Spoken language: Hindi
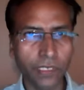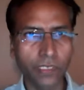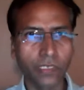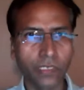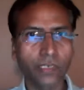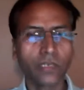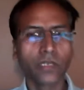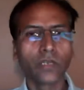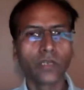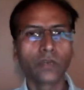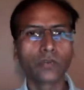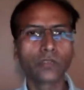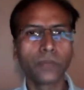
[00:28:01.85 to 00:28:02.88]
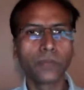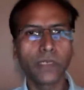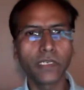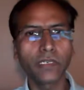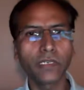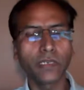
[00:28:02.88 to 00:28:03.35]
दें कुछ भी
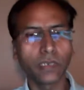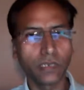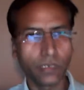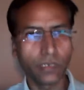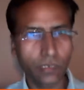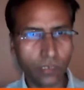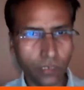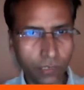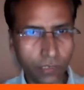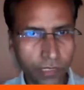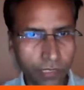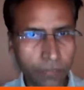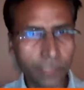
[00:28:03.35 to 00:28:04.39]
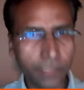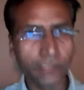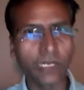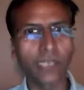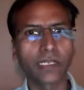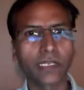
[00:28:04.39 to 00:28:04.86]
ट्रीटमेंट
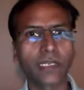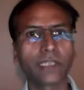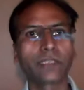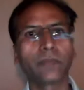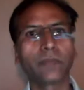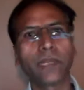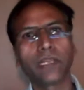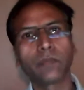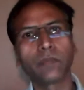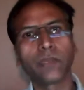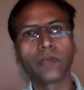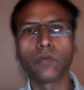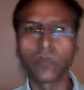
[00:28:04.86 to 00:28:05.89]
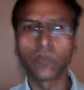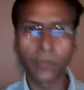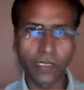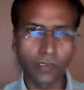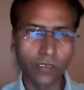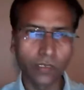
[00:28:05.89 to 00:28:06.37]
स्टार्ट करने से पहले अपने
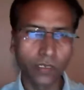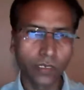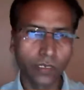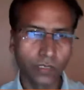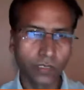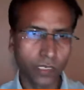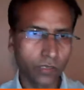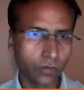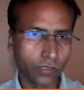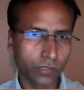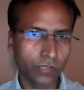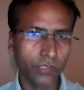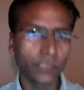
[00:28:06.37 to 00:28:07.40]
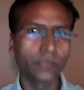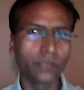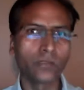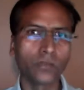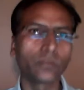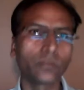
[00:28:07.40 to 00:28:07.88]
होम्योपैथ या डॉक्टर से
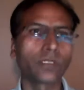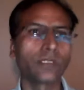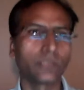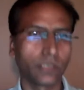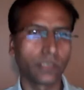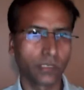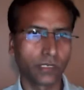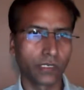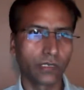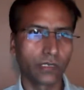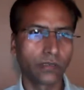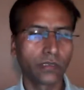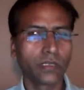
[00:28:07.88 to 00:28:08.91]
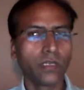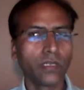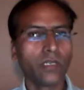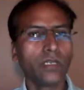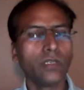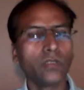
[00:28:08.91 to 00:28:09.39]
जरूर कंसर्न करें
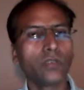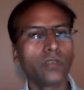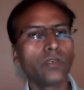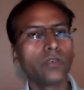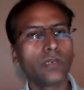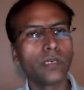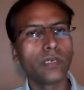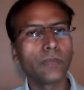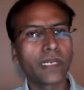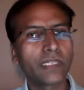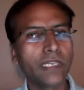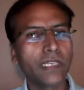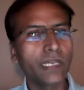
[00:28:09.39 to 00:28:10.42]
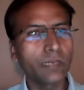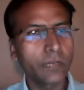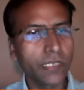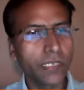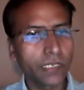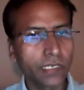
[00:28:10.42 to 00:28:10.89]
तो बढ़ते हैं
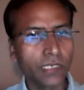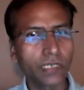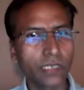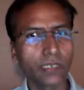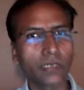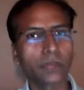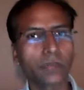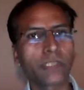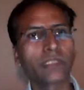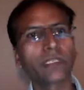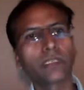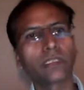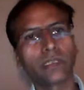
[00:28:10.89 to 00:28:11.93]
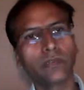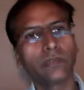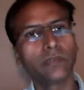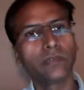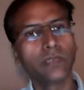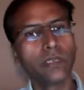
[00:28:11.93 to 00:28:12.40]
अपने अगले प्रश्न की तरफ
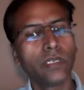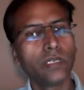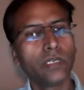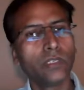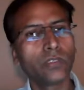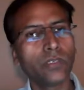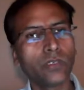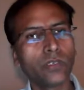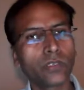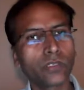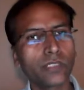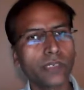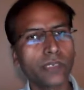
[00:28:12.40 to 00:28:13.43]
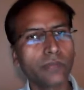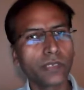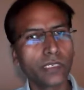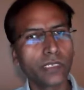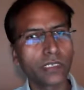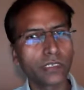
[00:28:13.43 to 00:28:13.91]
सो डॉक्टर
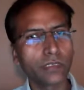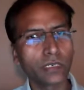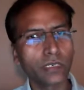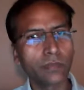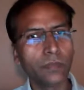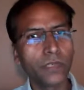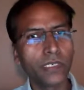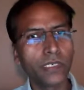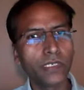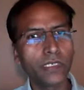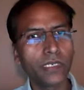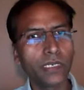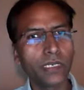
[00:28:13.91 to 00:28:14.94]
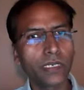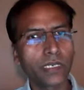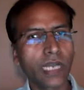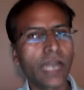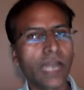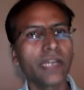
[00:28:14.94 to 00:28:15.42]
साहब अब
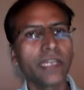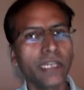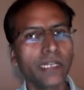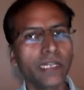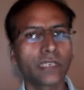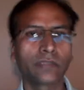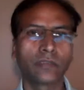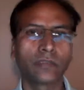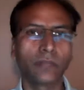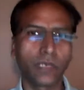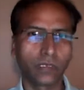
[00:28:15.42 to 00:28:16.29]
कार्डियक अस्थमा